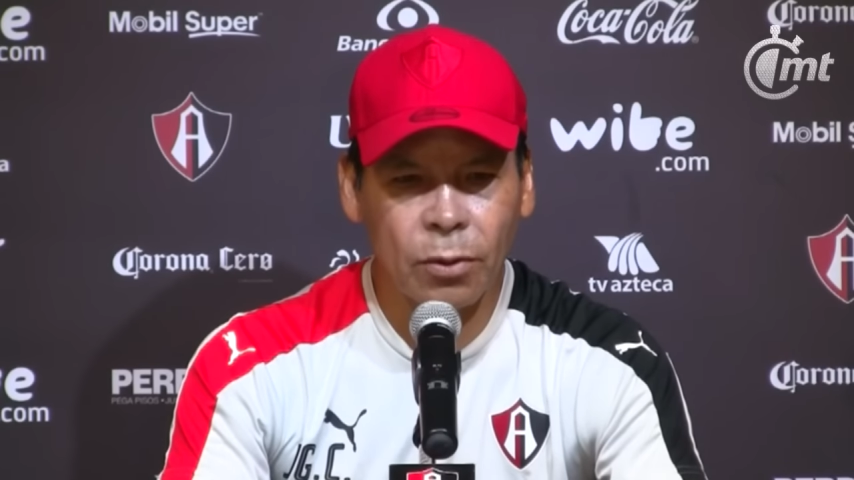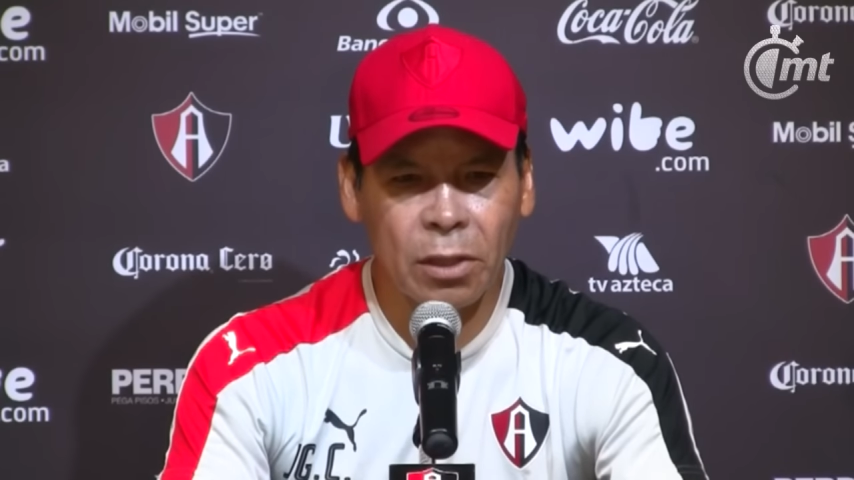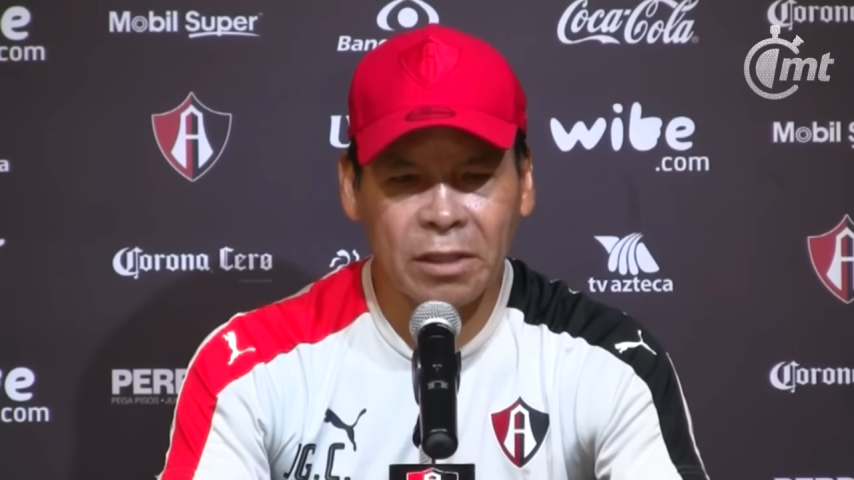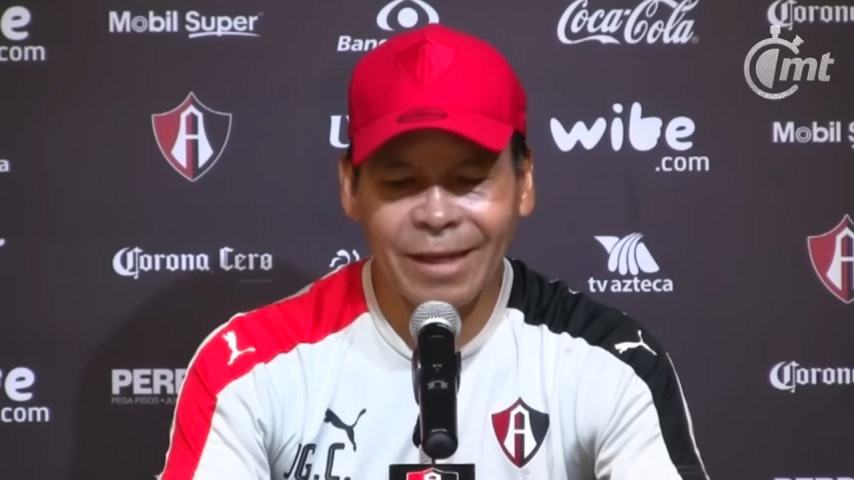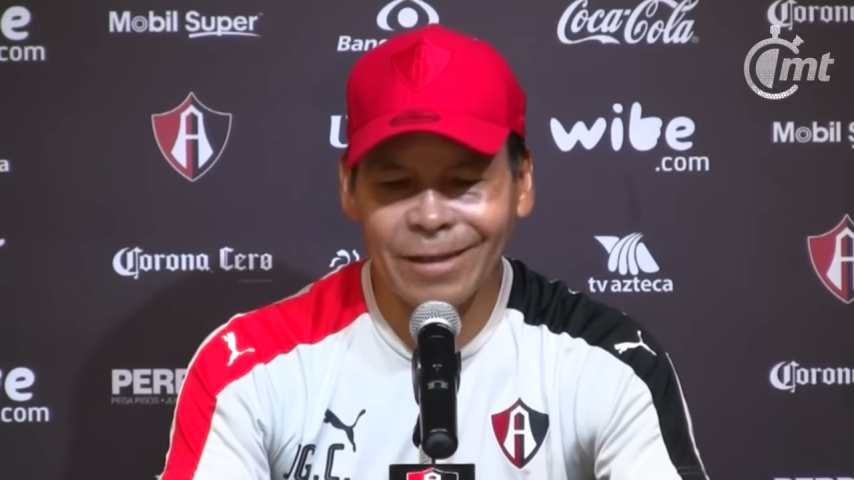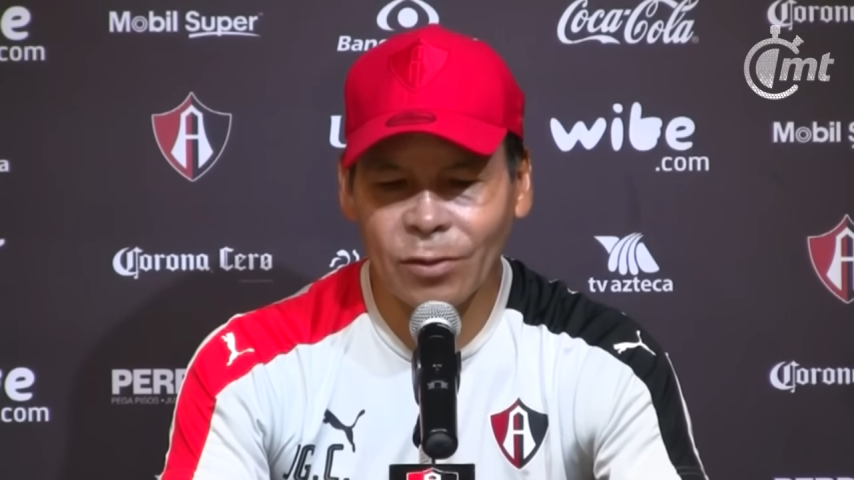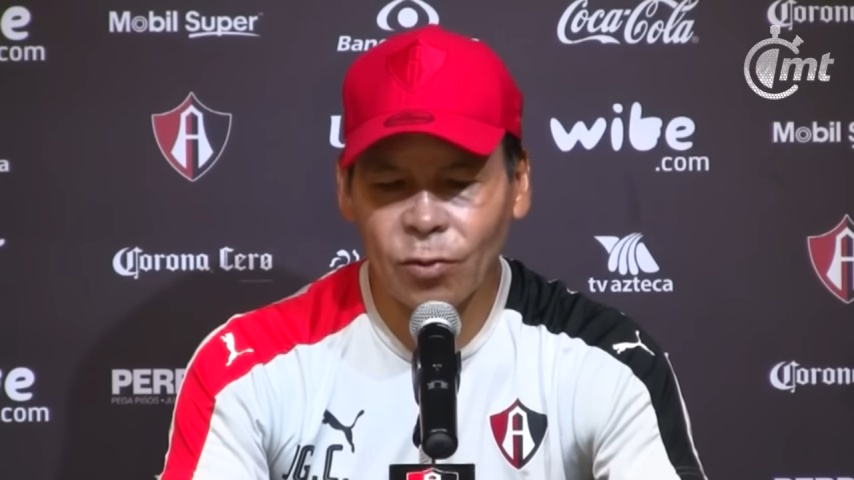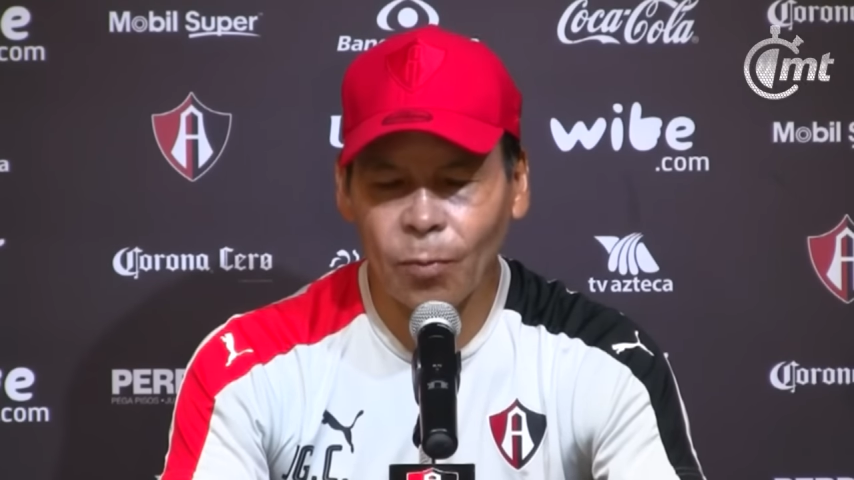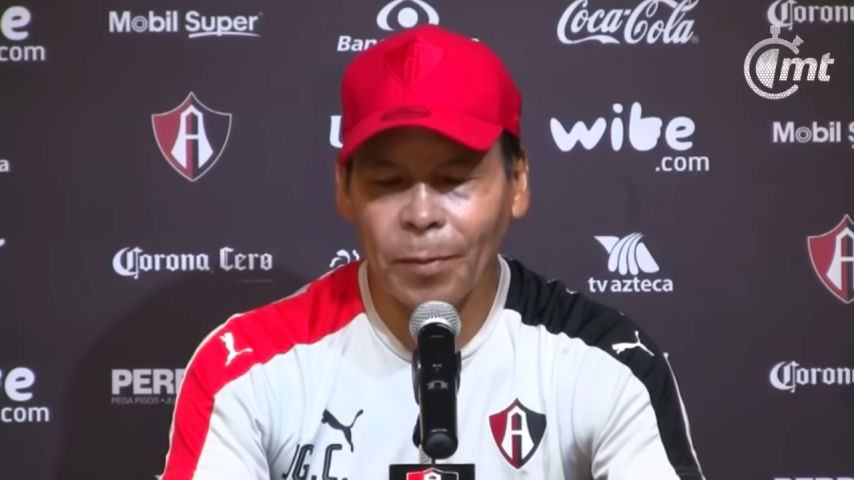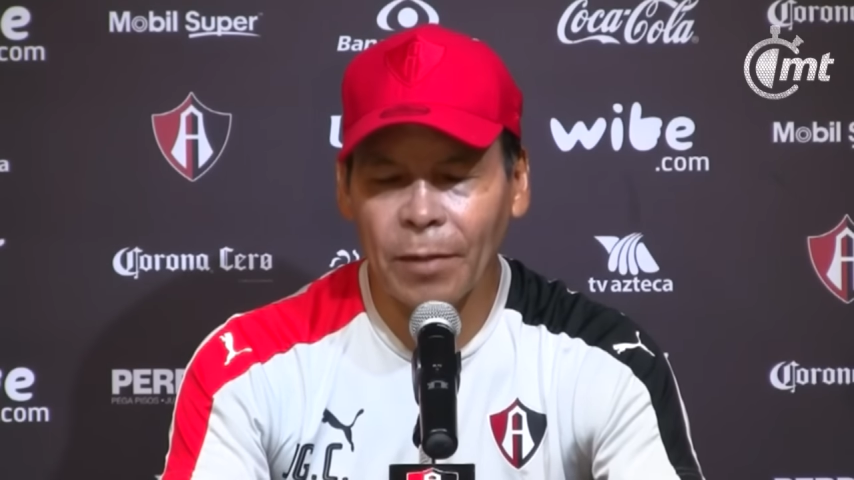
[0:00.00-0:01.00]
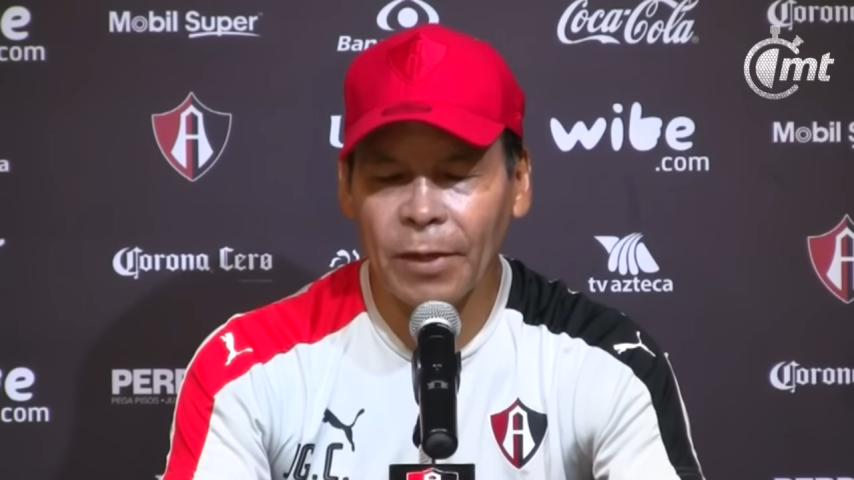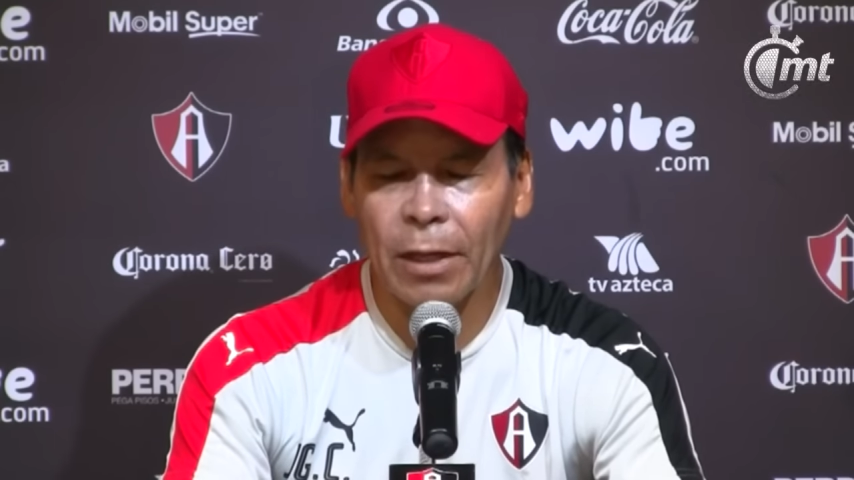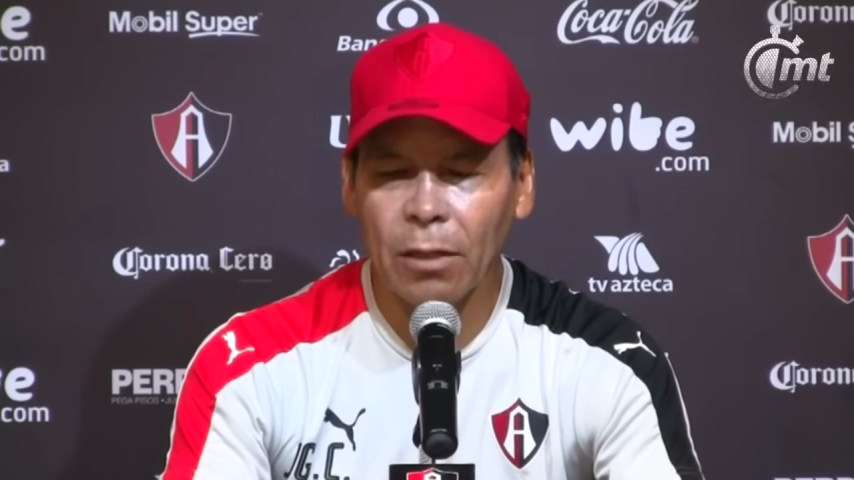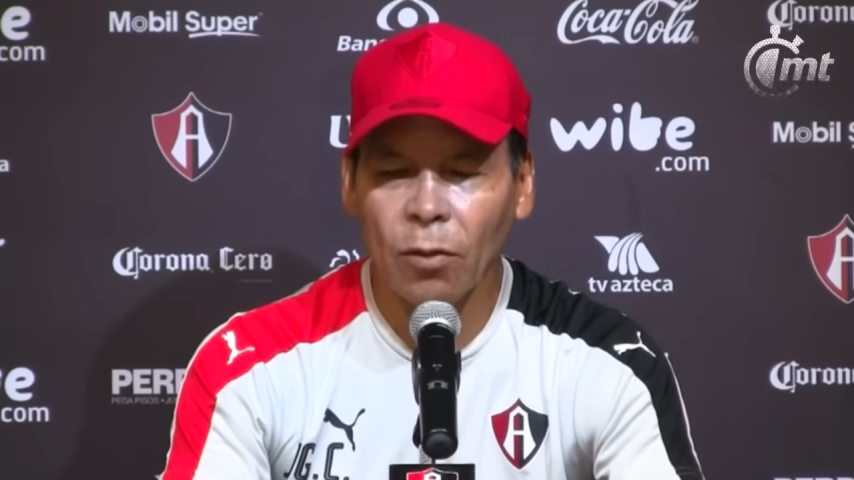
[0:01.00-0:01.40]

y está súper bien,